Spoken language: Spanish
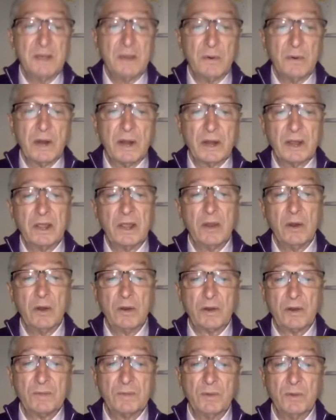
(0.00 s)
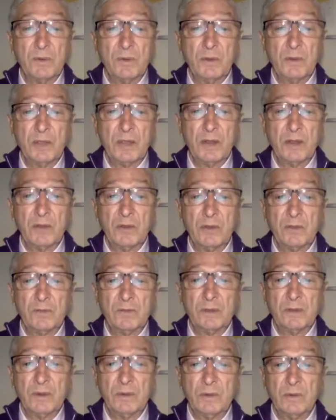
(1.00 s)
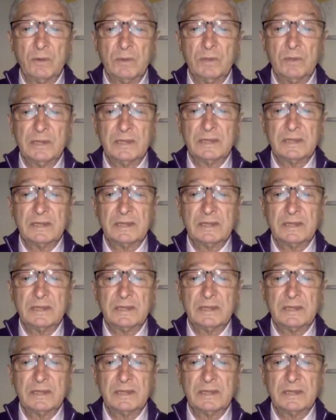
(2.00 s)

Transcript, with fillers: ahora quiero responder dos preguntas